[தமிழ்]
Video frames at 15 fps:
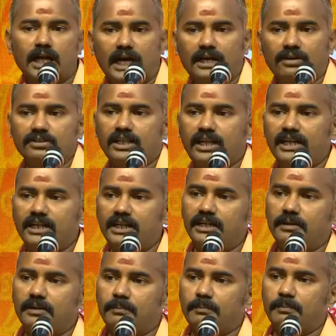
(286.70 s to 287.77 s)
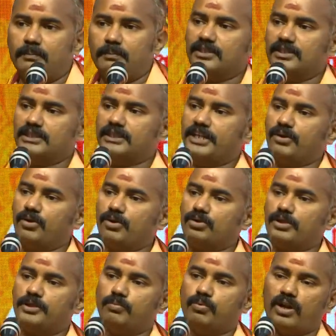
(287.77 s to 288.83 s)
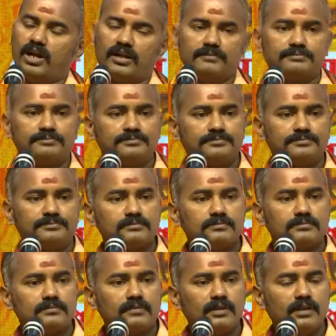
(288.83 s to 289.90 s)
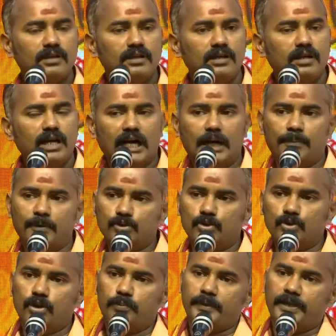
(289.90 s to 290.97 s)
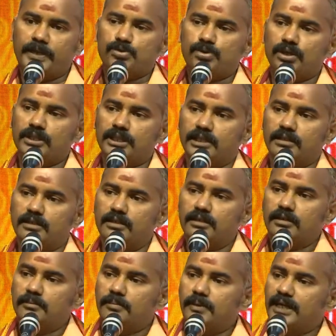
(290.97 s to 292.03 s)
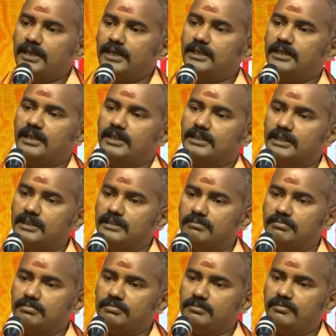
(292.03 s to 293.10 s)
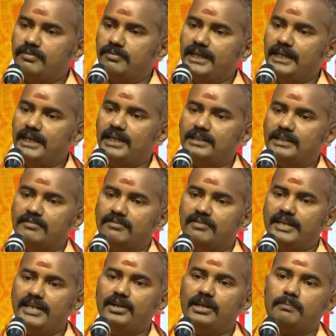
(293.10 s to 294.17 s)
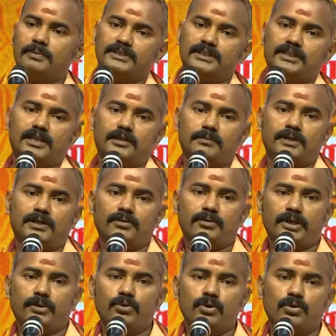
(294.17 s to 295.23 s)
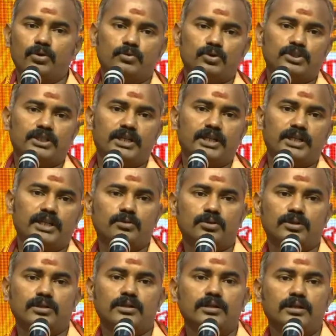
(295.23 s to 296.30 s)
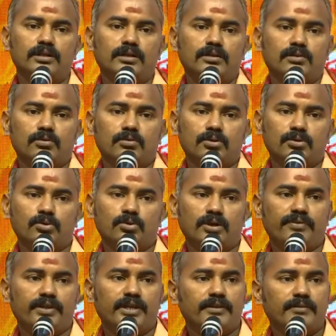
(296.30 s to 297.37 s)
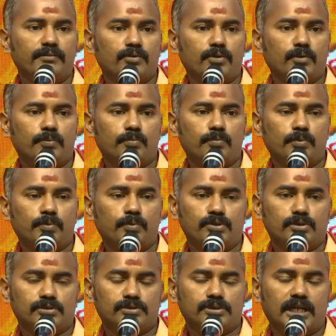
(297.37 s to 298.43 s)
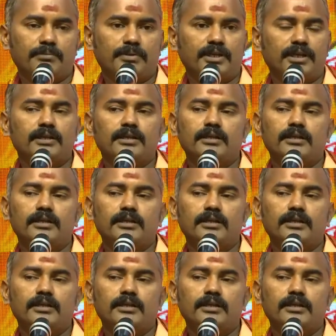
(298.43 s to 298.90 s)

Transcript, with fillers: அங்கே வந்து ரெண்டு பெண்கள் வந்து தண்ணி குடம் தூக்கிட்டு போகிறாங்க அப்போ வந்து ஒரு பெண் சொல்லுது பாரு அந்த வயலில் அந்த வழியில் படுத்திருக்கார் பாரு எவ்வளோ ஒரு முக்தி அடைந்த ஒரு ஒரு துறவி ஒரு ஒரு சாமி